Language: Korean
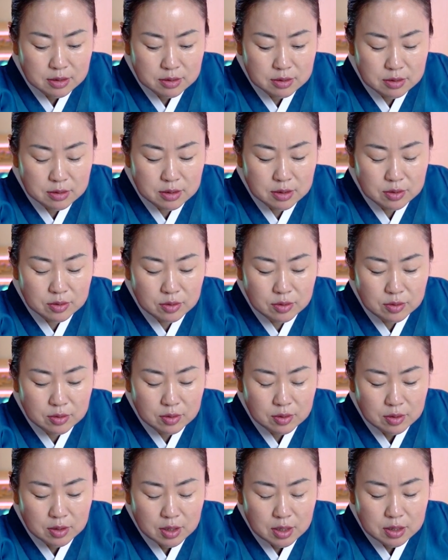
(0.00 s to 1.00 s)

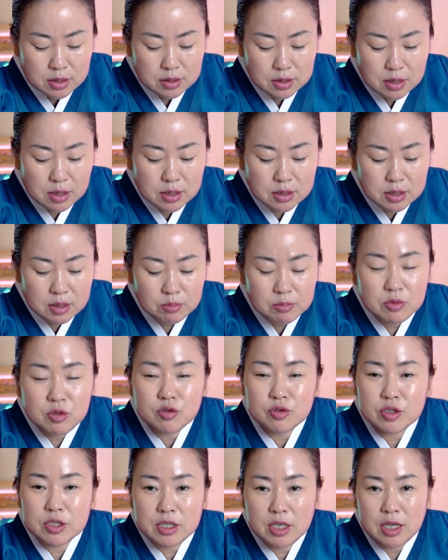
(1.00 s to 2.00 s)
그리고
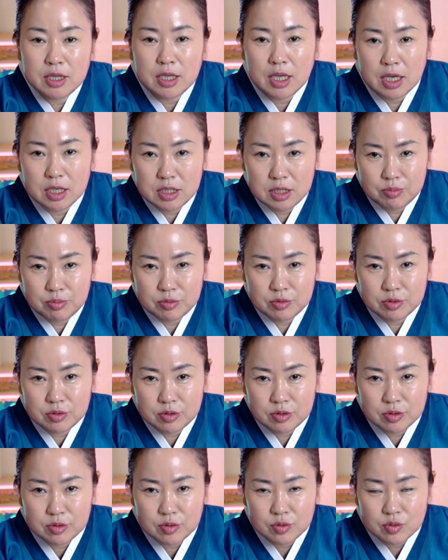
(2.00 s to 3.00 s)
76세
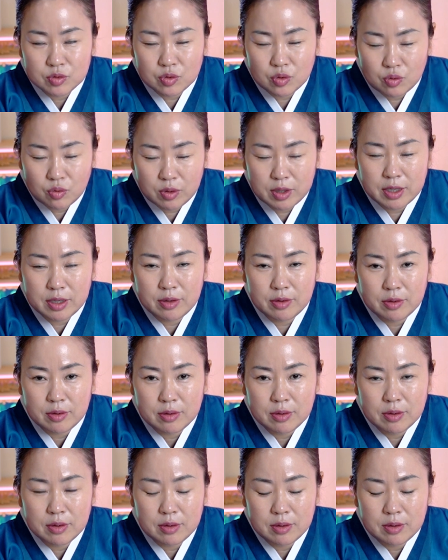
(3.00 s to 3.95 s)
돼지분들 좋아요.